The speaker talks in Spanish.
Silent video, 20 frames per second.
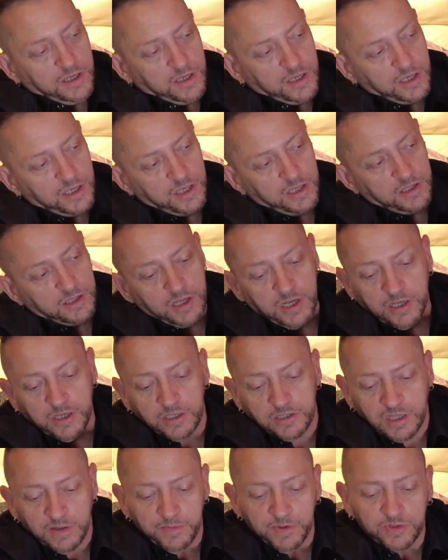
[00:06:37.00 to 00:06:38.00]
y
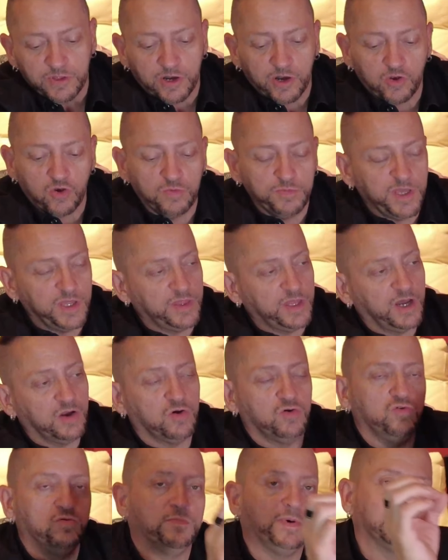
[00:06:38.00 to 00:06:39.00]
aquí también te recomienda
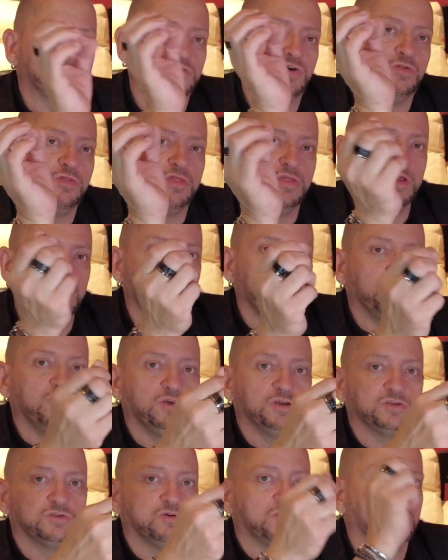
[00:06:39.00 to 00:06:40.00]
con un bastoncillo
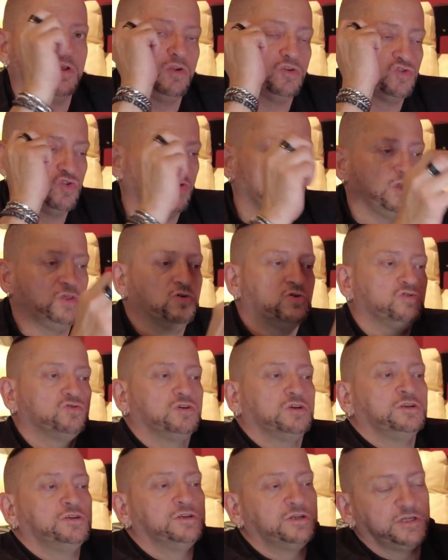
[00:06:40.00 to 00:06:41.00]
de estos de los
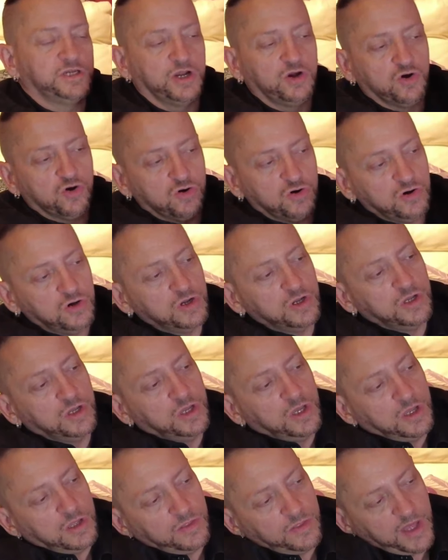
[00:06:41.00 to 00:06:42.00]
oídos seco
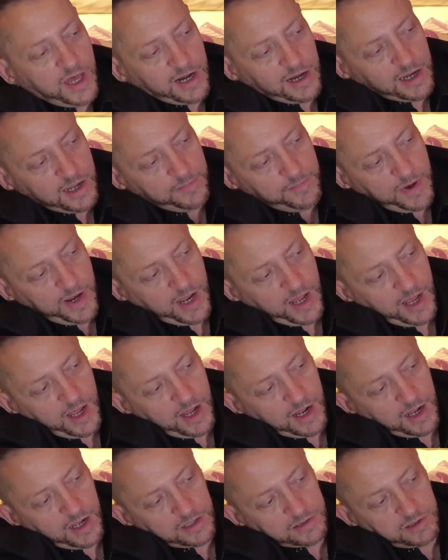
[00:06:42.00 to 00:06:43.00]
darle
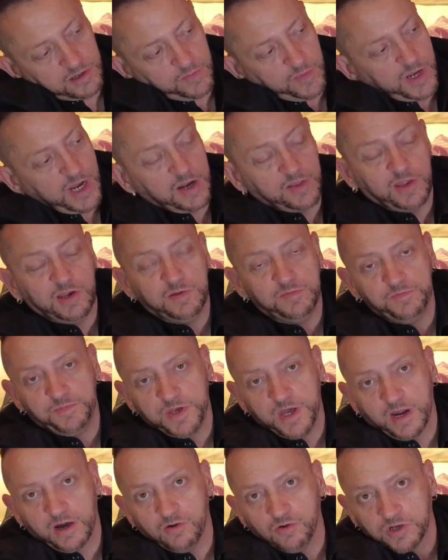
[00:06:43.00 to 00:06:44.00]
para terminar de
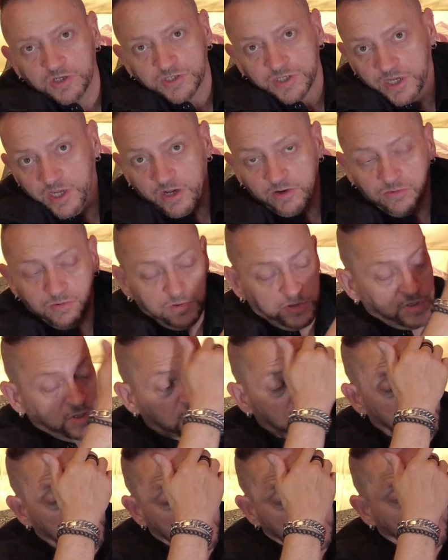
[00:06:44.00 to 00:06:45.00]
limpiar lo que sea
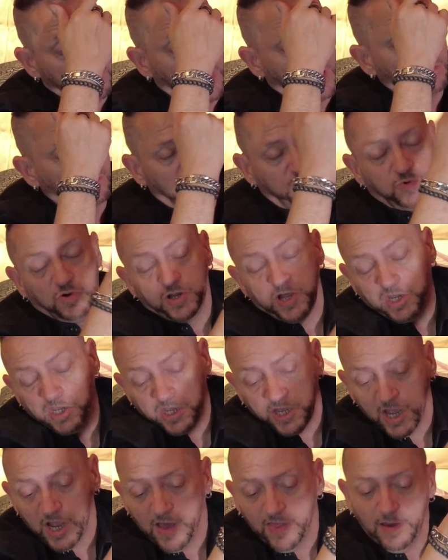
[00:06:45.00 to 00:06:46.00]
vamos, pone
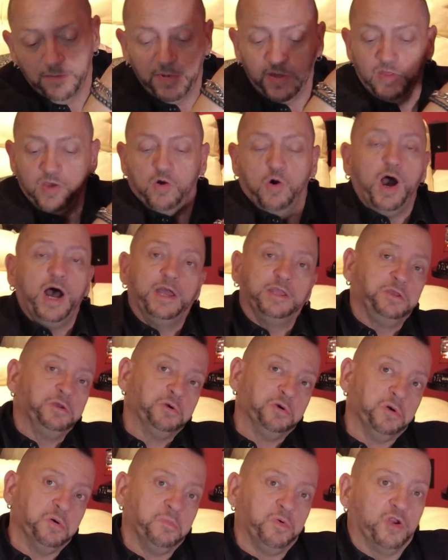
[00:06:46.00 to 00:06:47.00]
aquí que cada medio
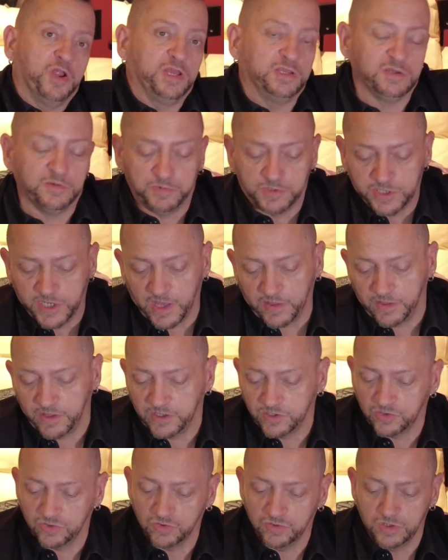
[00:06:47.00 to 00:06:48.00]
año o por ahí se,
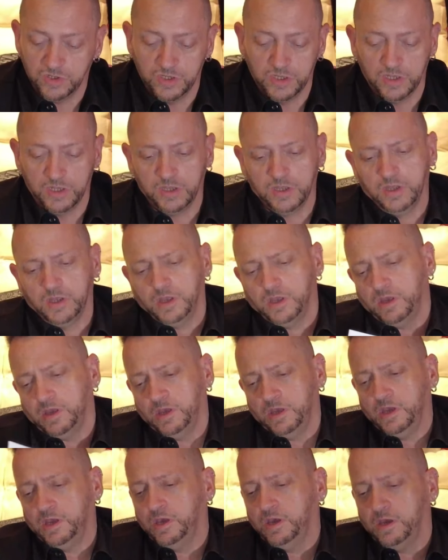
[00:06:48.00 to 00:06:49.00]
hace eso.
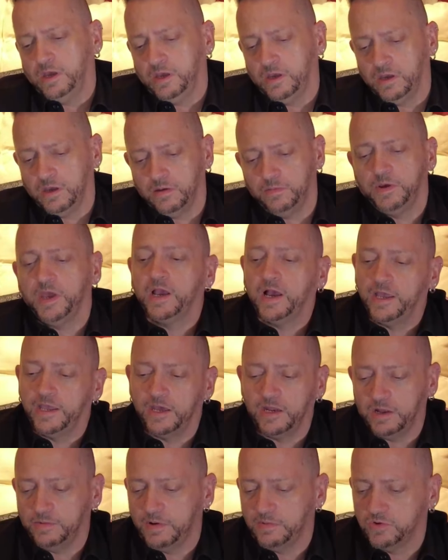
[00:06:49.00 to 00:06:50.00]
Eh, venga,
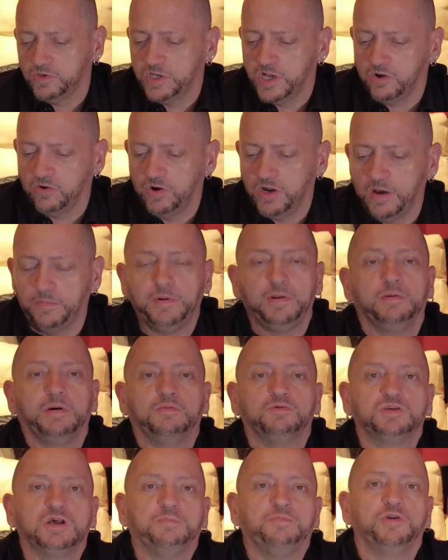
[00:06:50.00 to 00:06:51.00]
ya ahora vamos ya con la
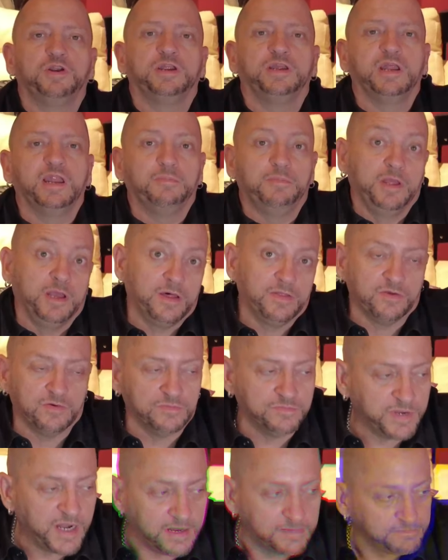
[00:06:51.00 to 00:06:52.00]
vamos a poner ya la
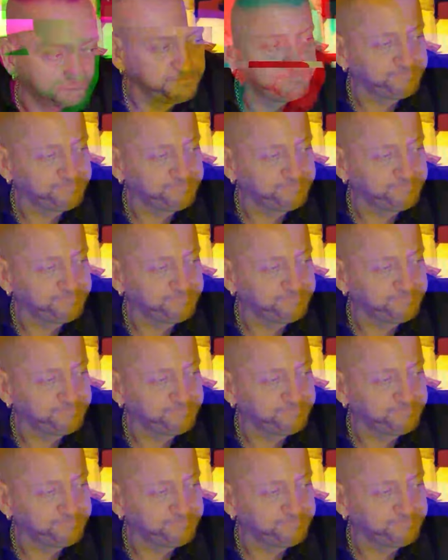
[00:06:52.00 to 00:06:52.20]
aplicación. Va.